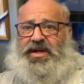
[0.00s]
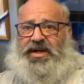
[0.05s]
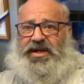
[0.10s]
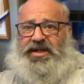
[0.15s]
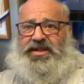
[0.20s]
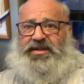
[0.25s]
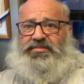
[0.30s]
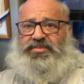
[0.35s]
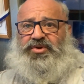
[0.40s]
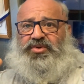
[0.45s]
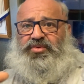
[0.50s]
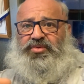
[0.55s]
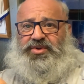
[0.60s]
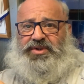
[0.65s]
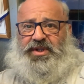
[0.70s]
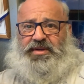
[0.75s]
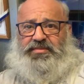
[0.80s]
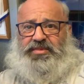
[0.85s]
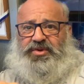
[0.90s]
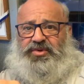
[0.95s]
они берут
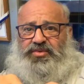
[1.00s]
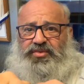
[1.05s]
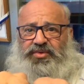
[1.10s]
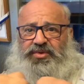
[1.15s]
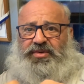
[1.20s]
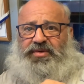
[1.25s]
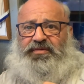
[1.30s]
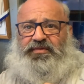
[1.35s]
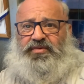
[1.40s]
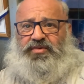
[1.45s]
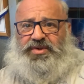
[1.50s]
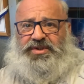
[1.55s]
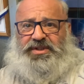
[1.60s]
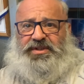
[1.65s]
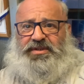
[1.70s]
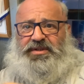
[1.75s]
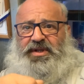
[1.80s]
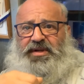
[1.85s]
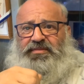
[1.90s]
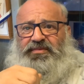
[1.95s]
там, гнут
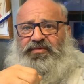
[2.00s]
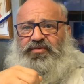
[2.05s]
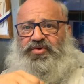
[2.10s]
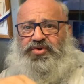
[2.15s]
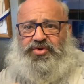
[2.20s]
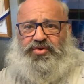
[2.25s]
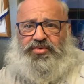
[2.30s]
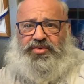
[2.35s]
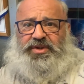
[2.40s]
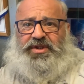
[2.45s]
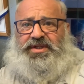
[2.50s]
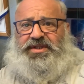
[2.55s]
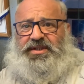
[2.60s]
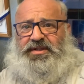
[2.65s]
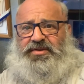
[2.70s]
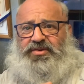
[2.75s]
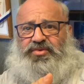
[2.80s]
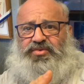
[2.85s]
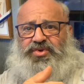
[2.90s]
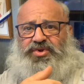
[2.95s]
гвозди там двухсотки
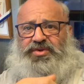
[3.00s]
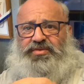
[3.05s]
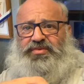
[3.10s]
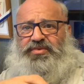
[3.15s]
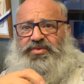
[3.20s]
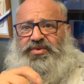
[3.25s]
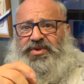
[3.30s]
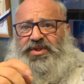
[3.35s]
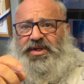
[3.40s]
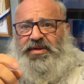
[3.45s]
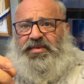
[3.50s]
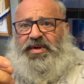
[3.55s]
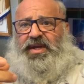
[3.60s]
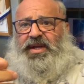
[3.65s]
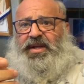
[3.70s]
закручивают там,